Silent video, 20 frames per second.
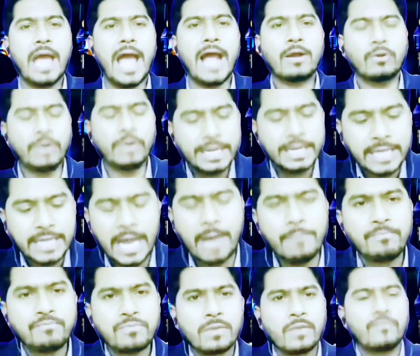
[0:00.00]
এখন এইটা
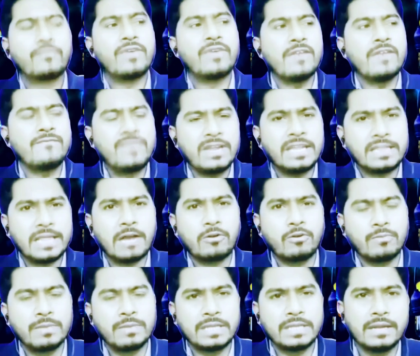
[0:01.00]
বিএনপি
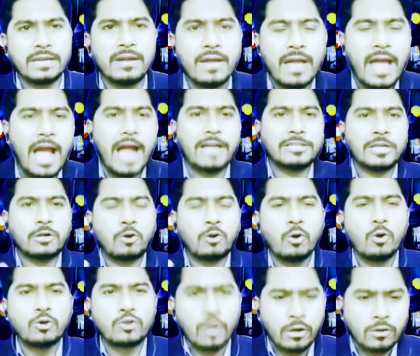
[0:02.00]
নেতাকর্মীদের একটা
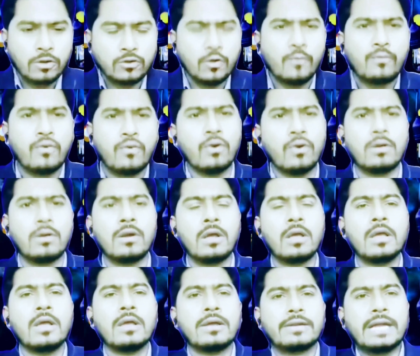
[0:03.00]
কৌশলগত ভুল
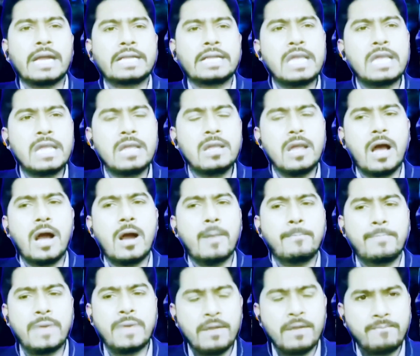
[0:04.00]
নাকি
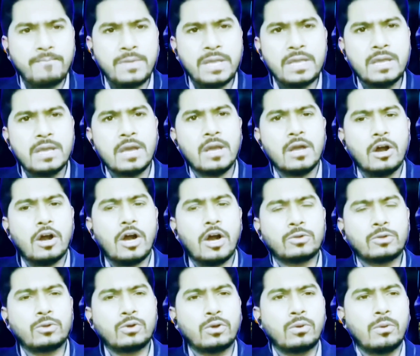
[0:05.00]
বিএনপি
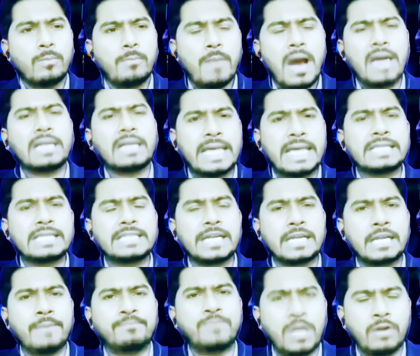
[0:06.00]
হয়তো মার খেয়েছে
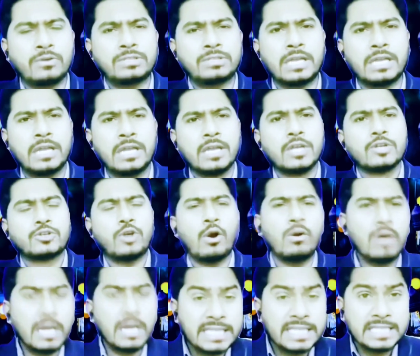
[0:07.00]
গ্রেপ্তার হয়েছে
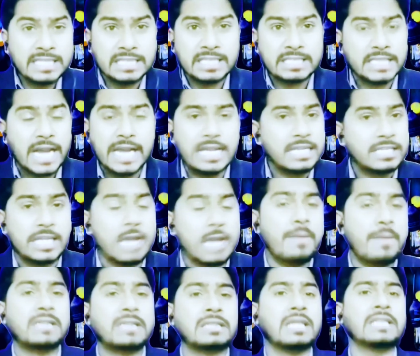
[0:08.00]
সংঘাতে যেতে চায়নি সেই
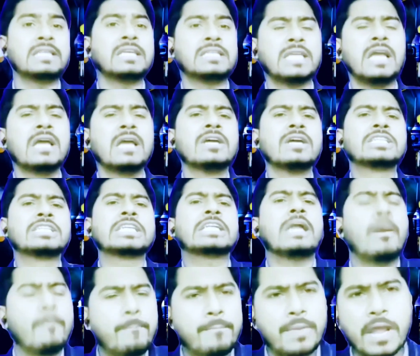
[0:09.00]
বার্তা দিয়েছে
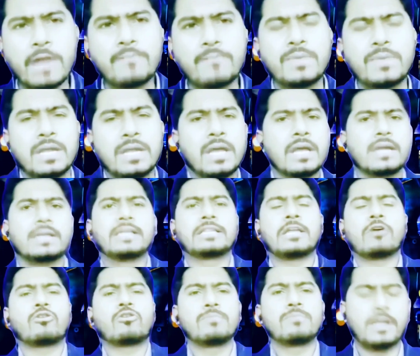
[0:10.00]
সেটা বিএনপির
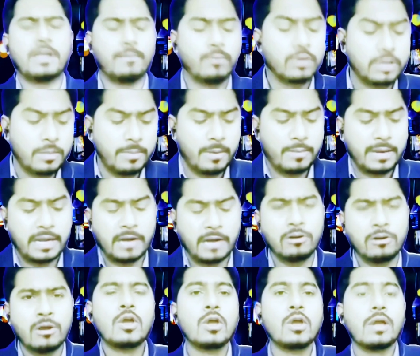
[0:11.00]
নেতাকর্মীরা বলতে পারবে
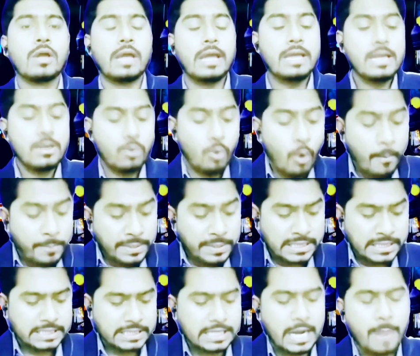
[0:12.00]
কারণ এই
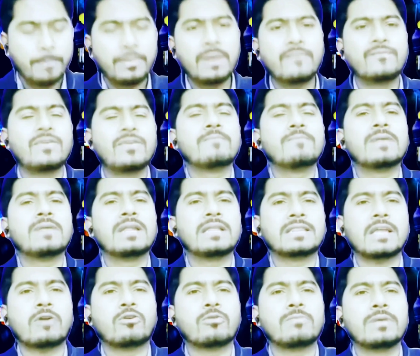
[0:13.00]
অফিসের সামনে বিএনপি
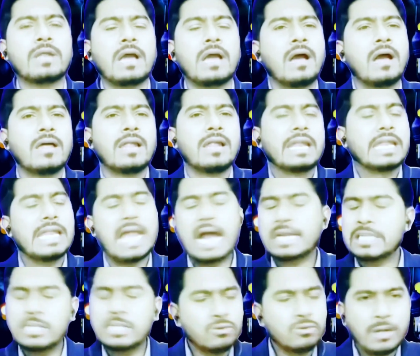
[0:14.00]
নেতাকর্মীরা
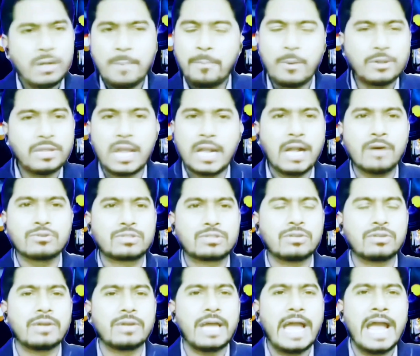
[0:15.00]
লাঠি সোটা পতাকাও
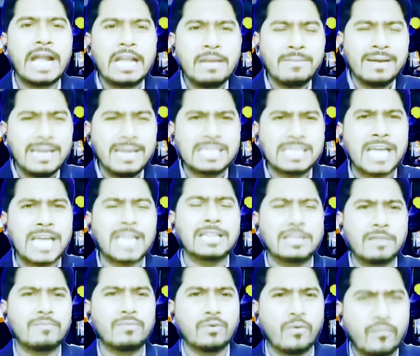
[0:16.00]
ছিল না একেবারেই
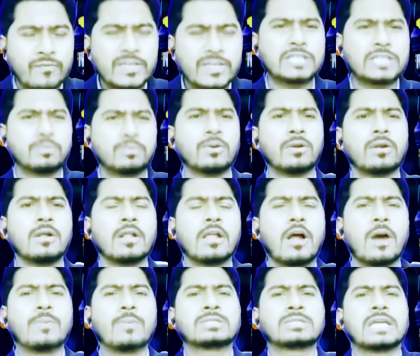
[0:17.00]
শান্তিপূর্ণ পিসফুল
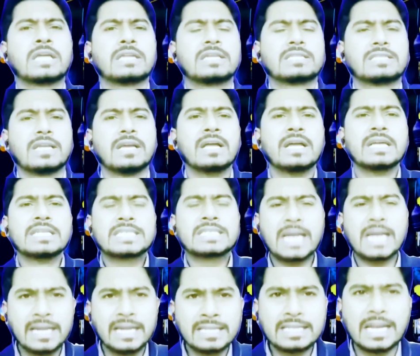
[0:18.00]
অবস্থান নিয়েছে
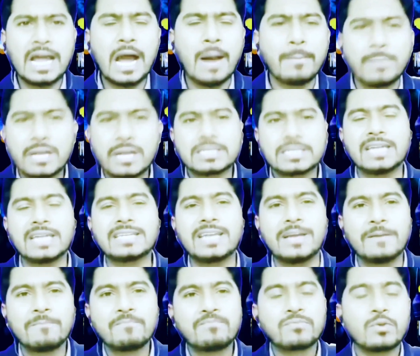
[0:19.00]
সেখানে তারা হামলা চালিয়ে
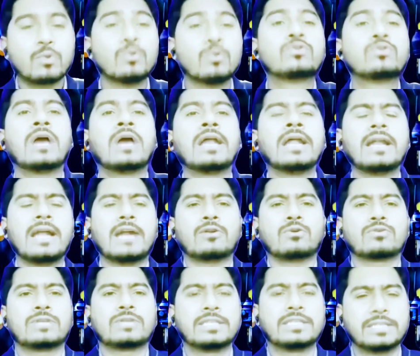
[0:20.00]
উদ্ধারের
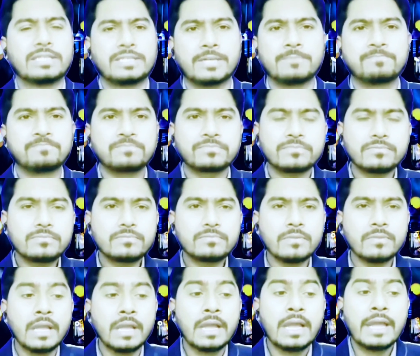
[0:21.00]
নাটক সাজিয়েছে
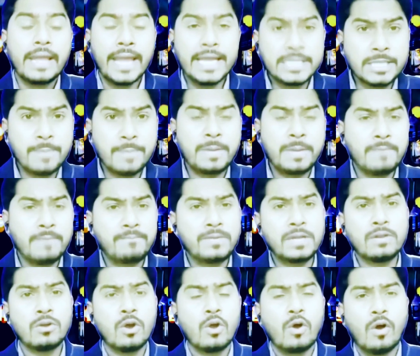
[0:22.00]
এই যে
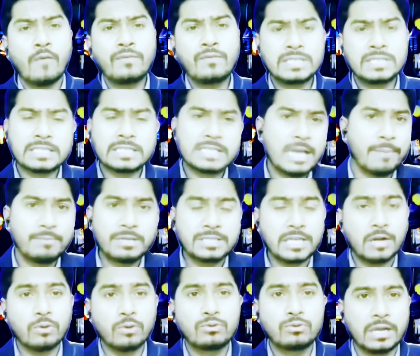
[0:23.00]
বিএনপির অফিসের সামনে
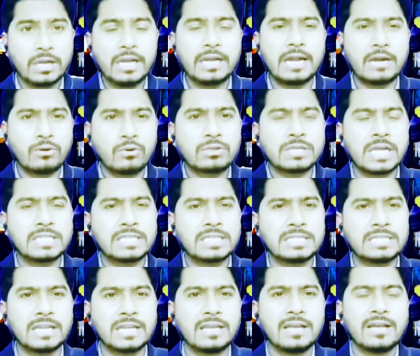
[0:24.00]
যারা উদ্ধারের নাটক
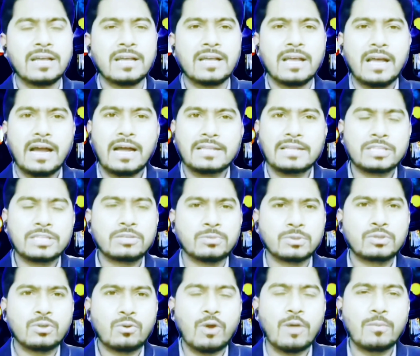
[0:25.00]
সাজিয়েছেন যে
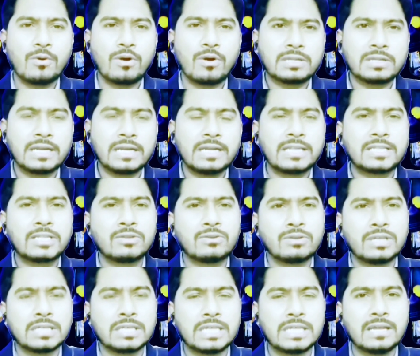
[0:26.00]
সমস্ত কর্মকর্তারা নেতৃত্ব
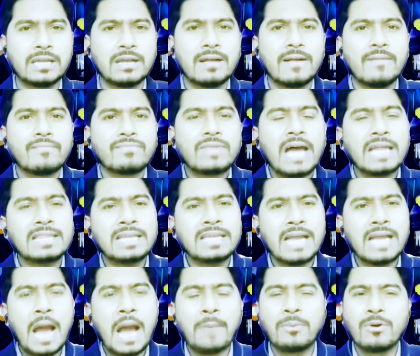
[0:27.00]
দিয়েছেন তাদের
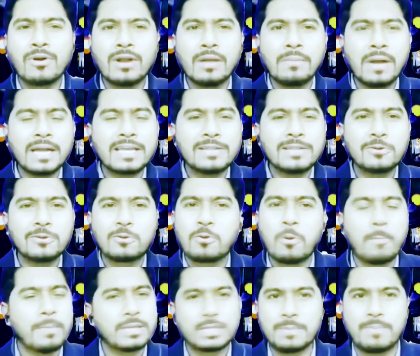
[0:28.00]
আমলনামা কিন্তু
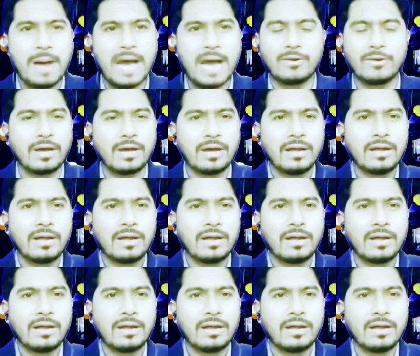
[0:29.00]
খুব বেশি ভালো না